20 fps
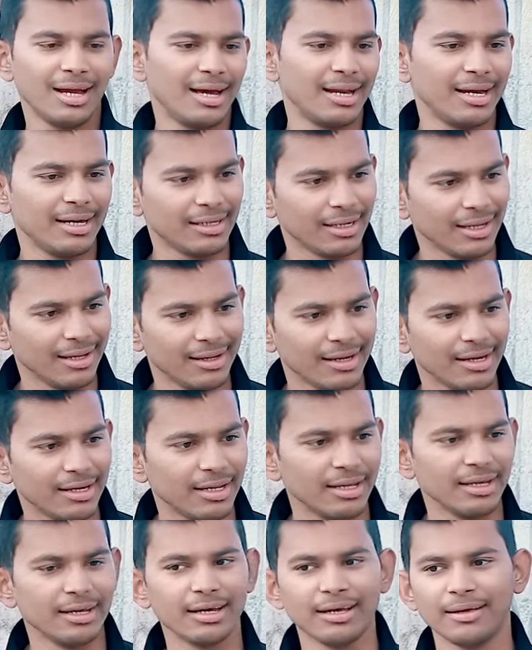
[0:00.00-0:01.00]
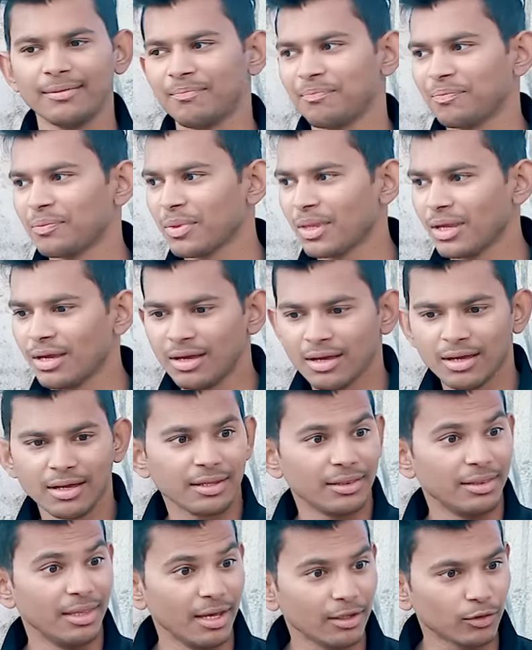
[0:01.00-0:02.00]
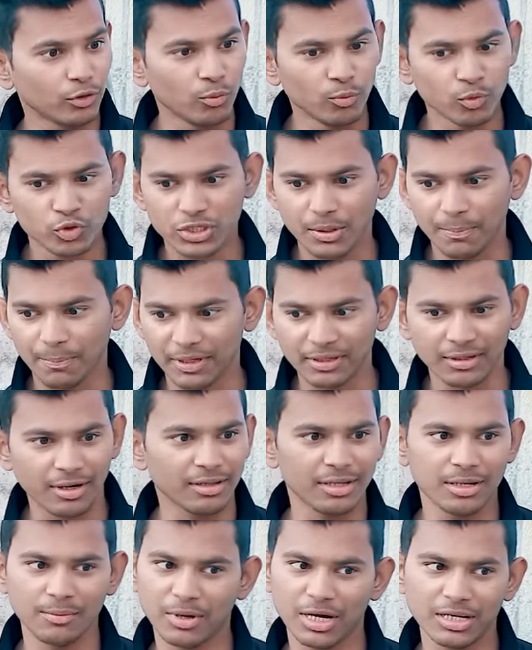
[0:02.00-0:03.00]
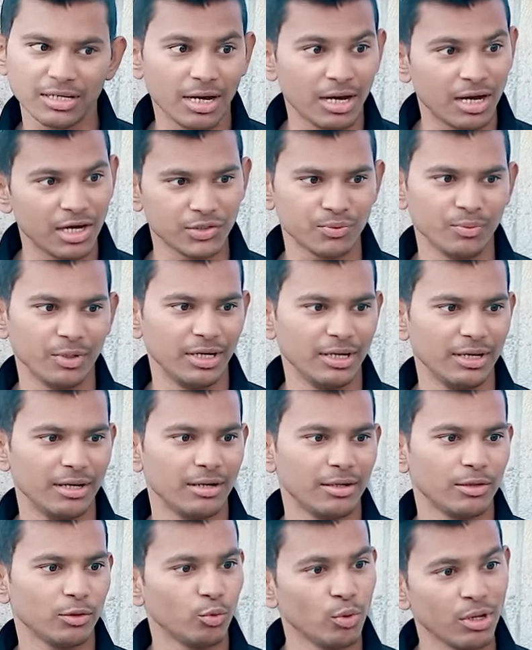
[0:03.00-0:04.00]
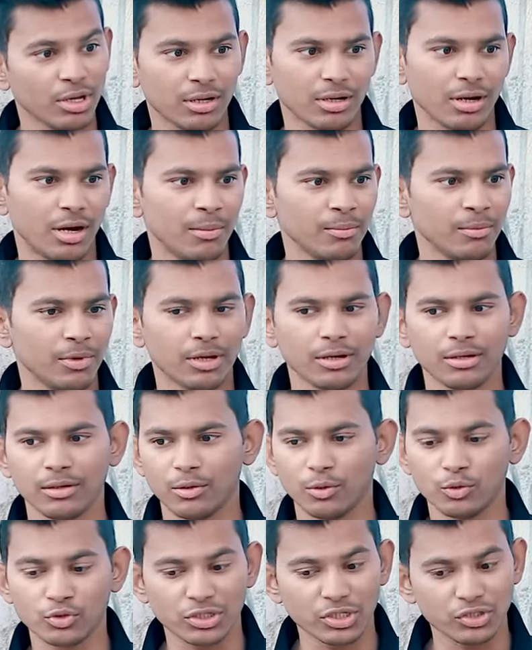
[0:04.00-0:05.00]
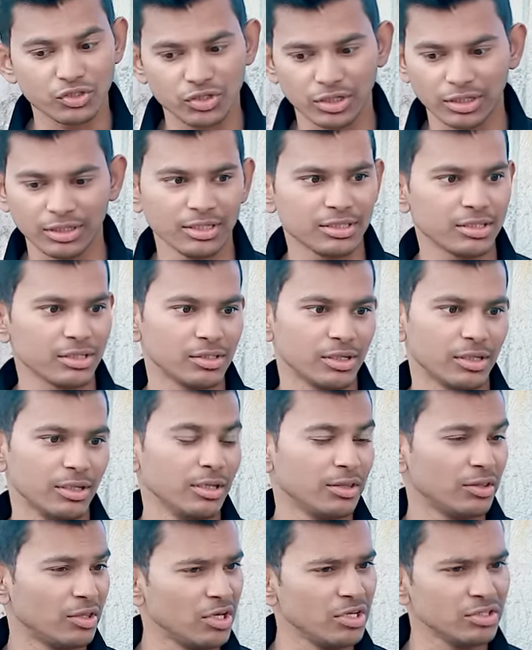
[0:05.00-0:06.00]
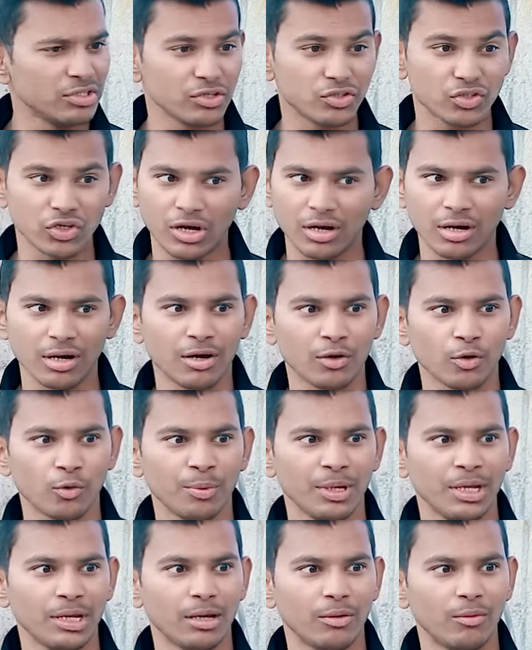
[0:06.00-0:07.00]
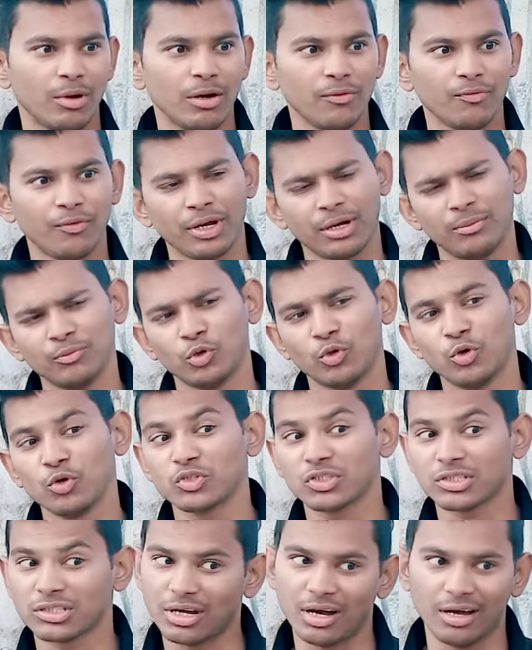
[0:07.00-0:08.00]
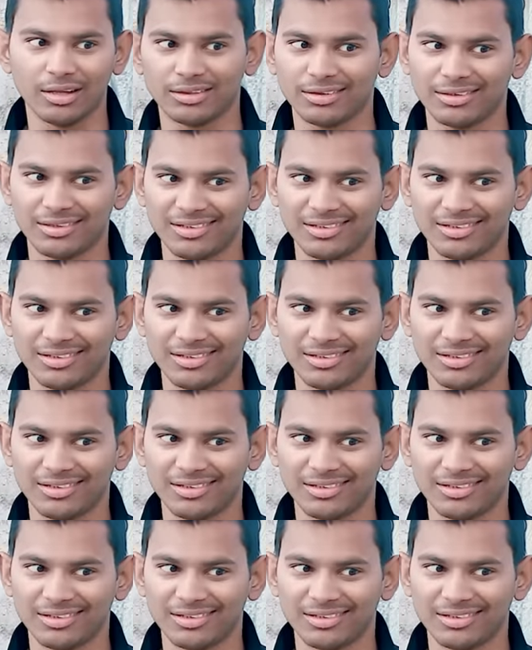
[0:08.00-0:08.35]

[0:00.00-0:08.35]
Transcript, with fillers: अरे ठीक है ठीक है देख तू मुझसे पंद्रह दिन बाद आज मिली है तू एक काम कर उससे जल्दी से जल्दी तीन से चार लाख रुपए निकलवा फिर हम दोनों साथ